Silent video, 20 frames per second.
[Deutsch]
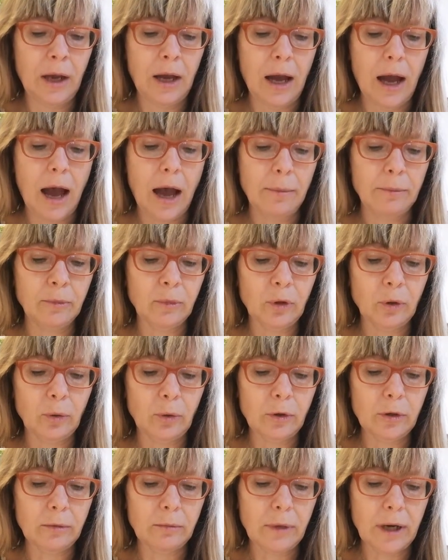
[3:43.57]

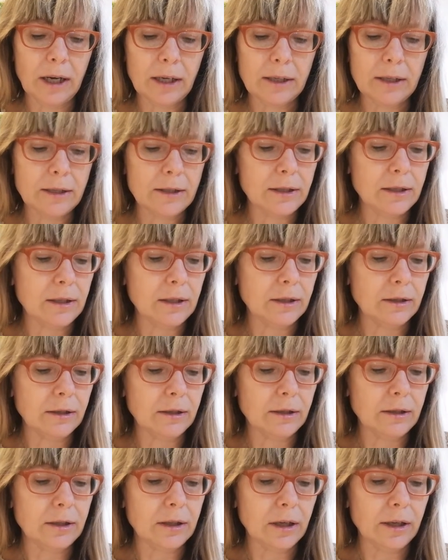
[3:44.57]
Abendrot machte sich
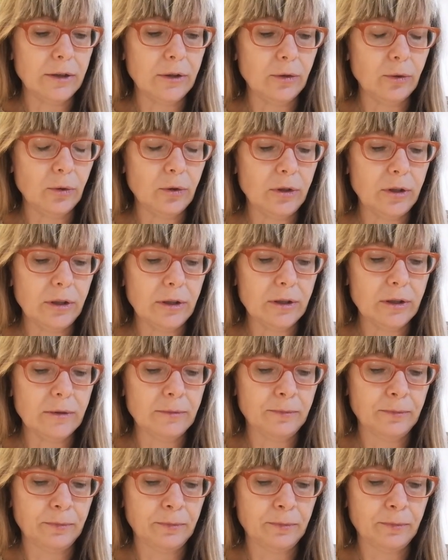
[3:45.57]
innerlich eine
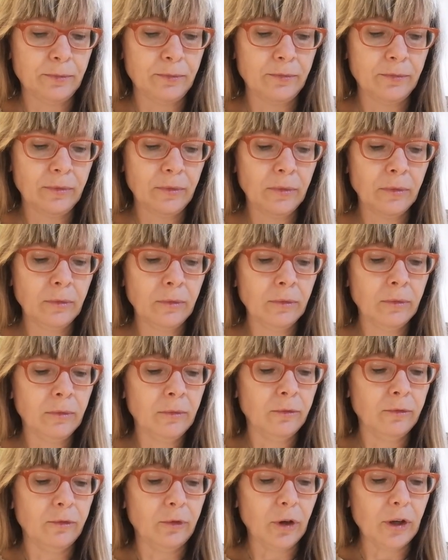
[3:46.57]
Notiz.
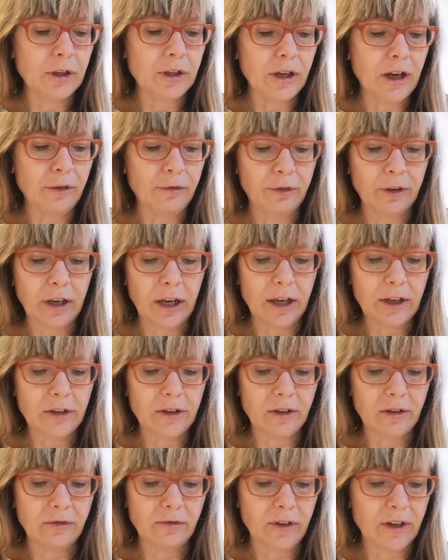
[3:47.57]
Wollte er
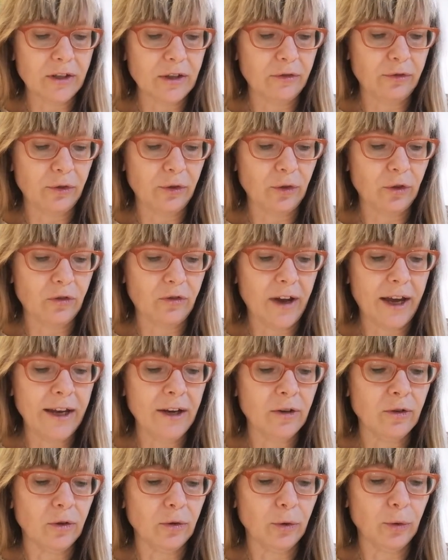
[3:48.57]
vielleicht Wasser für die
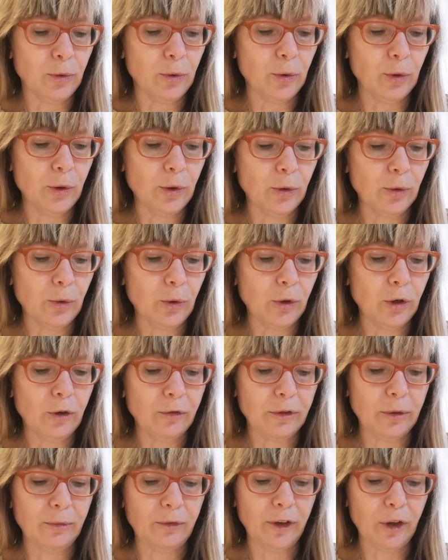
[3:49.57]
Schweine holen und
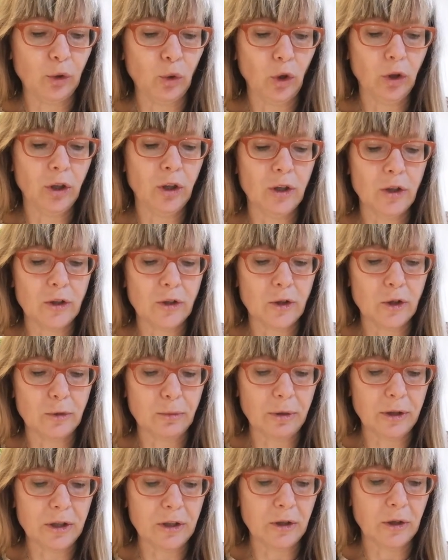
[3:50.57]
auf dem Weg dorthin ist es
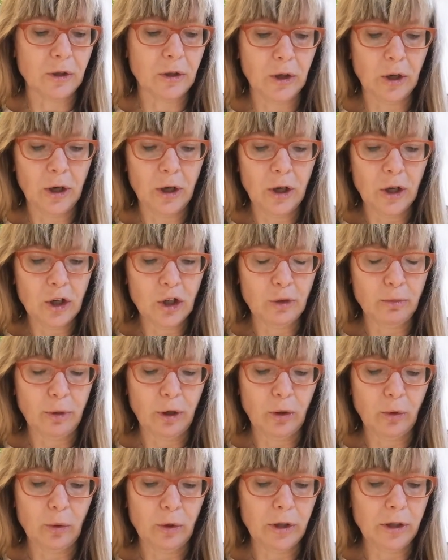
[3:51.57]
passiert,
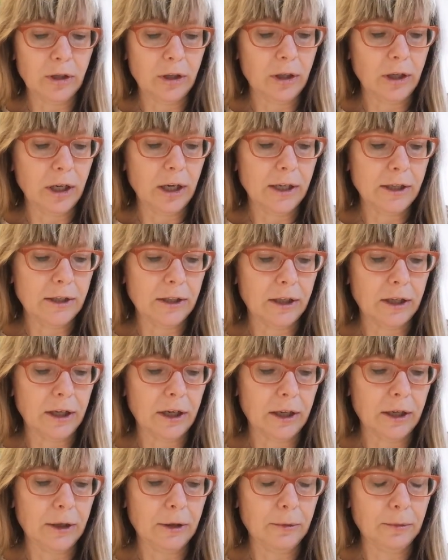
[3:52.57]
spekulierte die alte
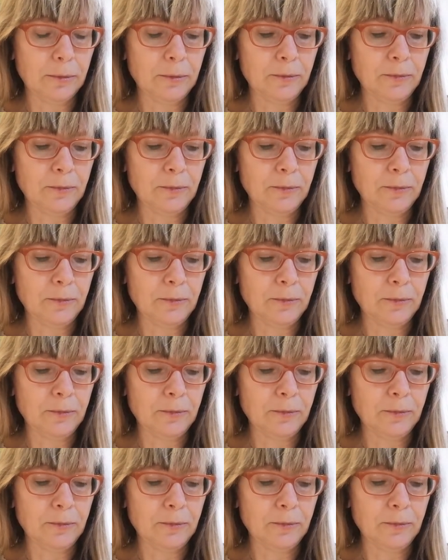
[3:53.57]
Krähe.